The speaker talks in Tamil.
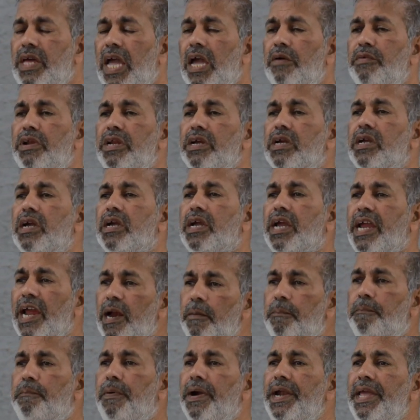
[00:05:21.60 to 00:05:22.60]
தேவனுக்கு
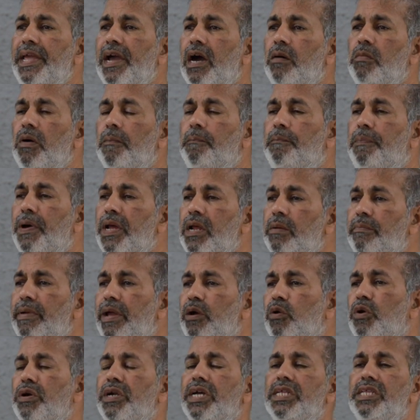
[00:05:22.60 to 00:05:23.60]
கீழ்ப்படியாம
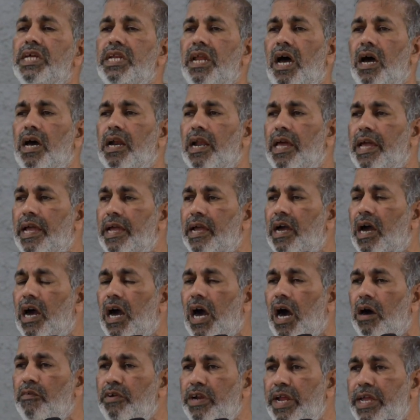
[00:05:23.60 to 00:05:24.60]
பெருமை கொண்டதுனாலே
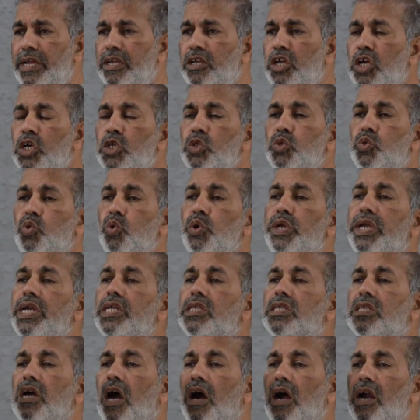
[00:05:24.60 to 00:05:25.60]
அவனை
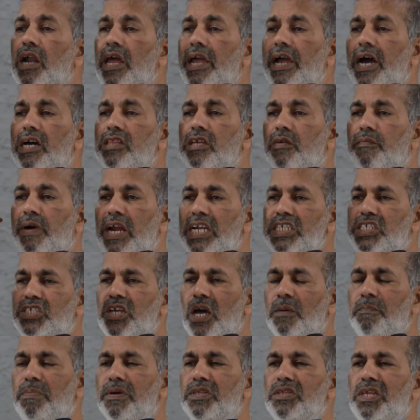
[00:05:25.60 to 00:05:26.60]
தூக்கி தாளே அந்த வலு
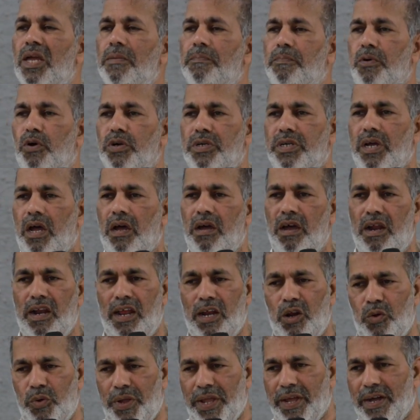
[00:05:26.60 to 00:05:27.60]
சகப்பத்தை
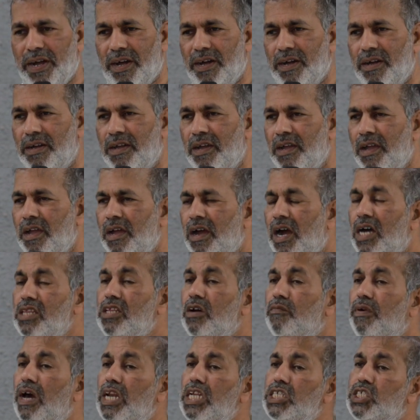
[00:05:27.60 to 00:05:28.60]
போட்டார்
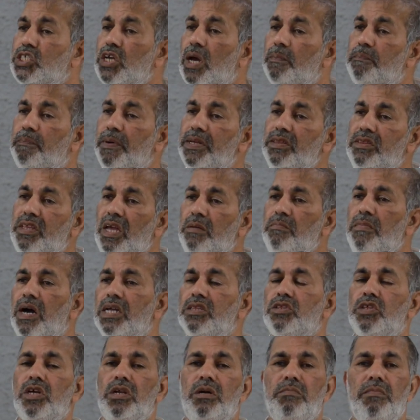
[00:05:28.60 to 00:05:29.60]
அந்த வலு சகப்பத்தை
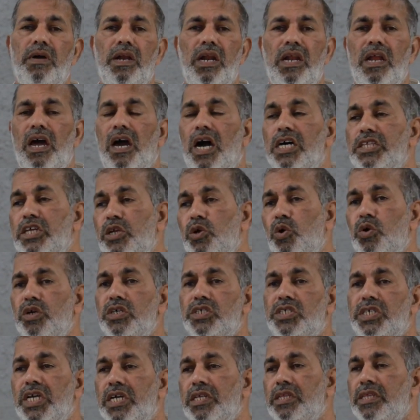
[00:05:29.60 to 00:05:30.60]
மாத்திரமல்ல
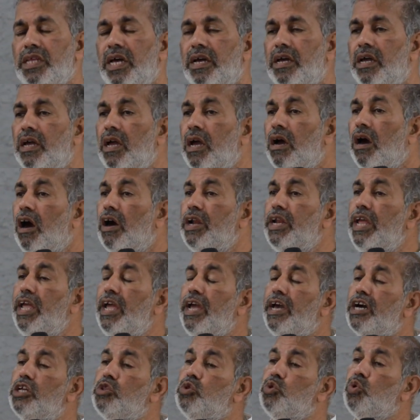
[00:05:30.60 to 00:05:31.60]
அதனோடு சேர்ந்த
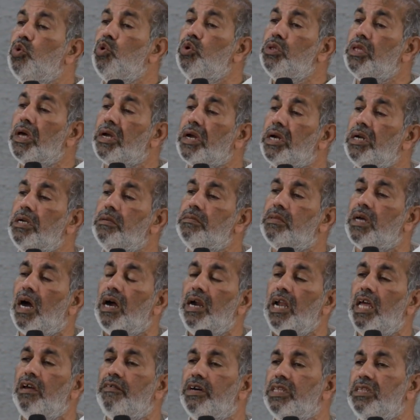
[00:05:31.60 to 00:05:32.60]
அநேக தூதர்களும்
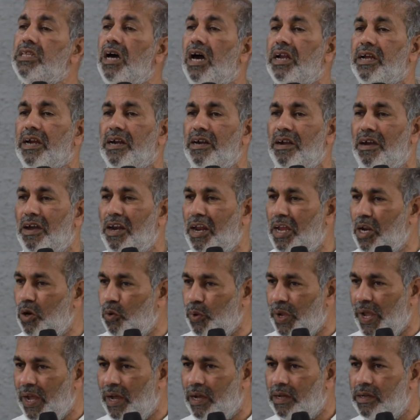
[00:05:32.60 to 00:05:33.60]
தாளே வந்தார்கள்
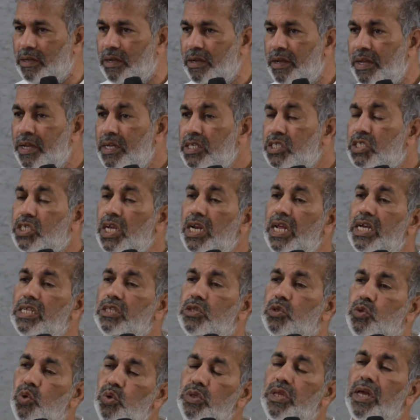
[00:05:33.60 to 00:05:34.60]
அல்லையா சில
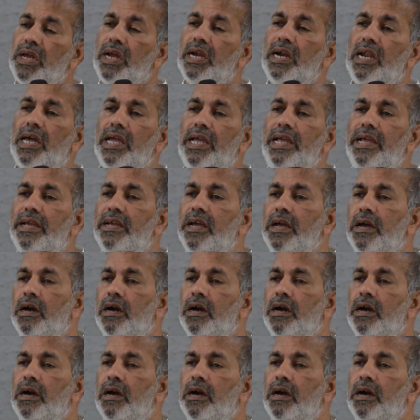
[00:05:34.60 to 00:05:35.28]
தூதர்களை